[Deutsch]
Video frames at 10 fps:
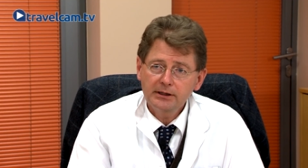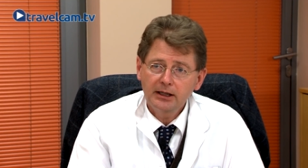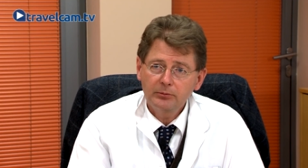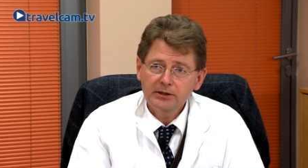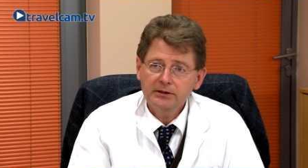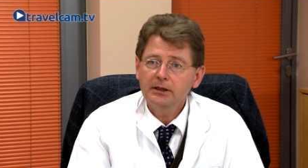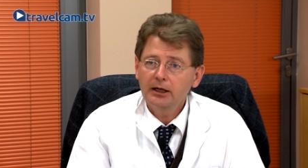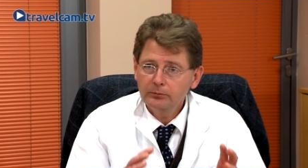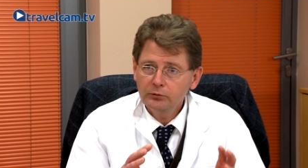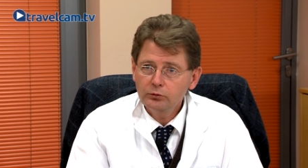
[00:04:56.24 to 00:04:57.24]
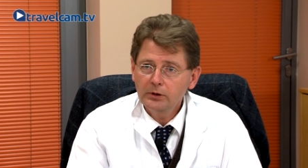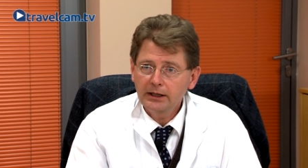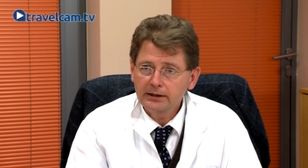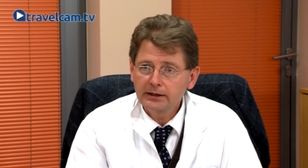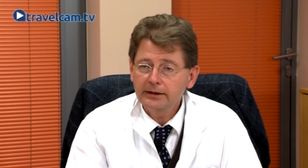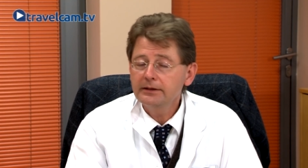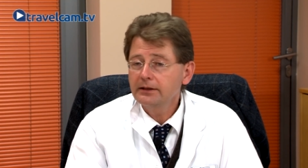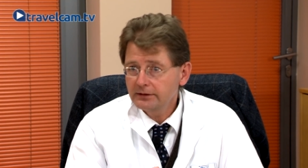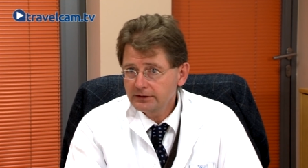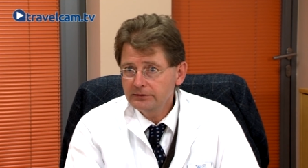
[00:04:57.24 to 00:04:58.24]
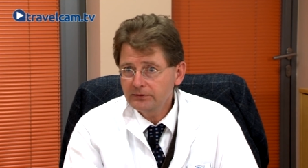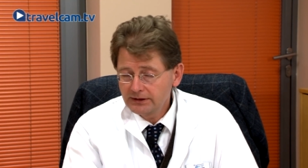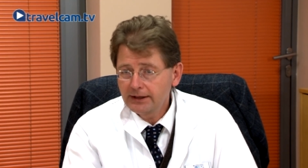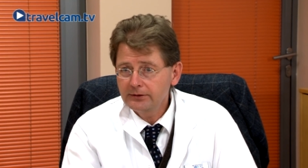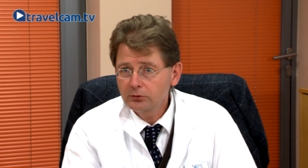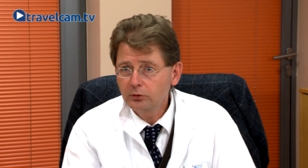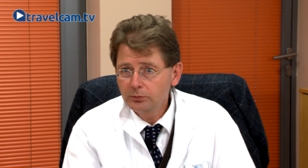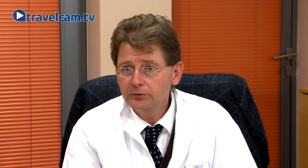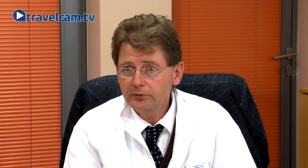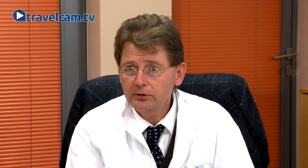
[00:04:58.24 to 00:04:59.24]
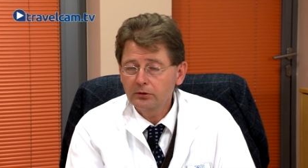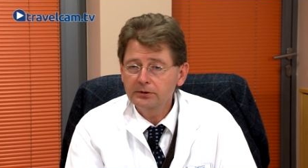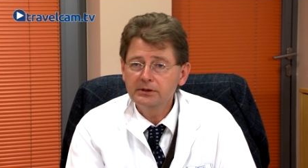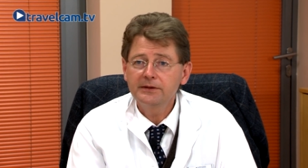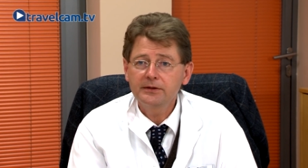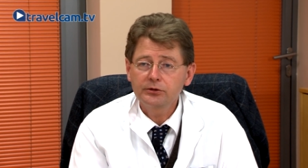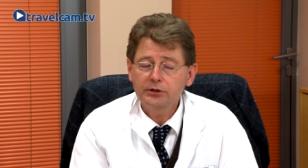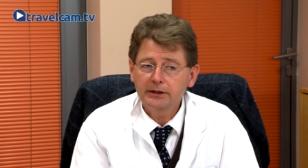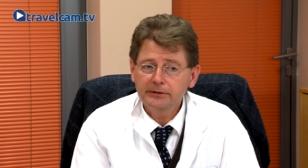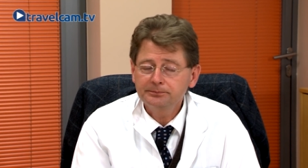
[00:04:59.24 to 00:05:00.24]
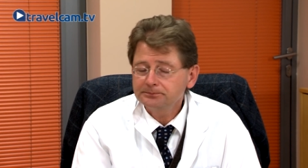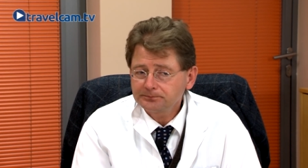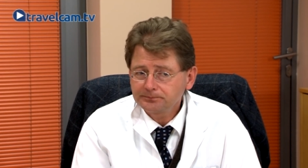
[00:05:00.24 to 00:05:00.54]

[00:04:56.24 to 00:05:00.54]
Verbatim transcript: gearbeitet haben, nur ein Land, relativ kleine Gruppe von Leuten, die das entscheiden,